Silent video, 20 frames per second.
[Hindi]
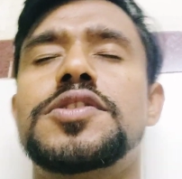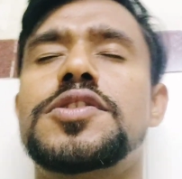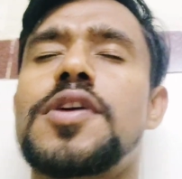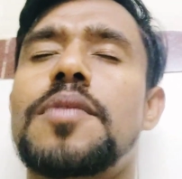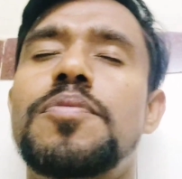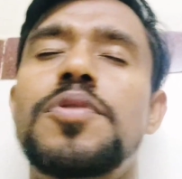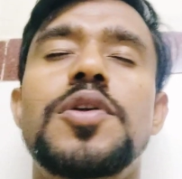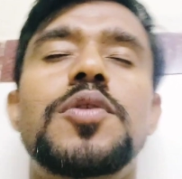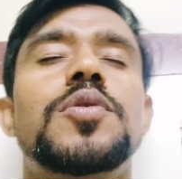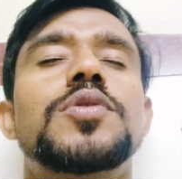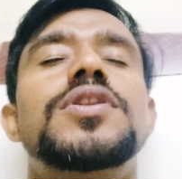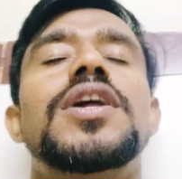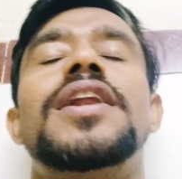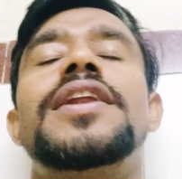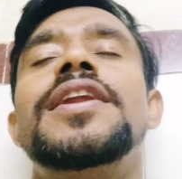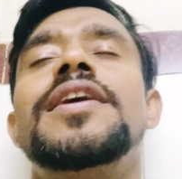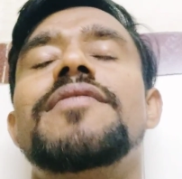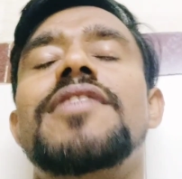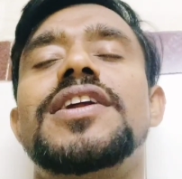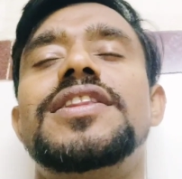सभी को
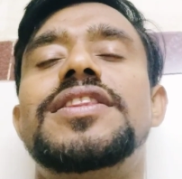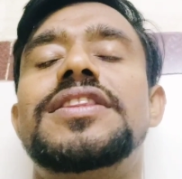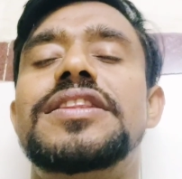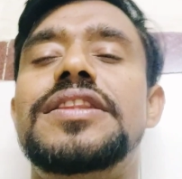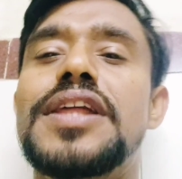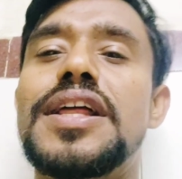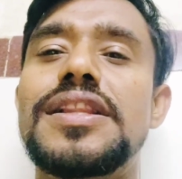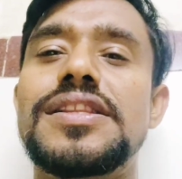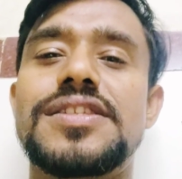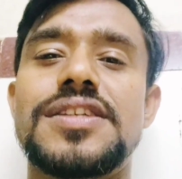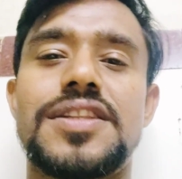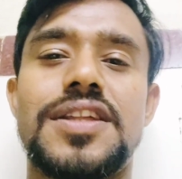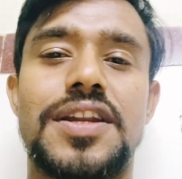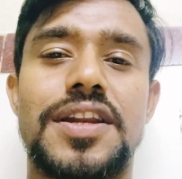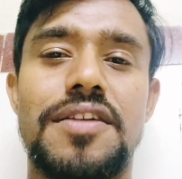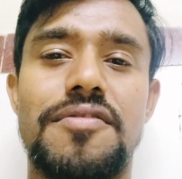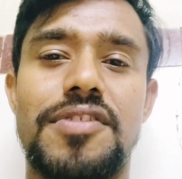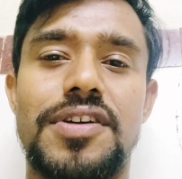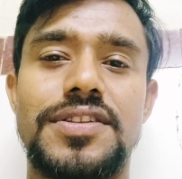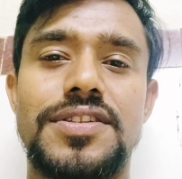धन्यवाद दिल से
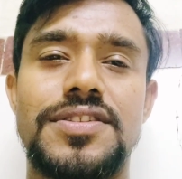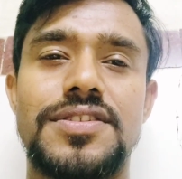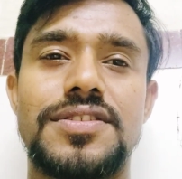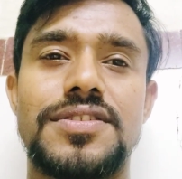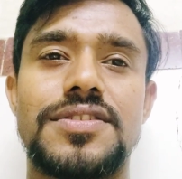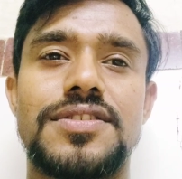धन्यवाद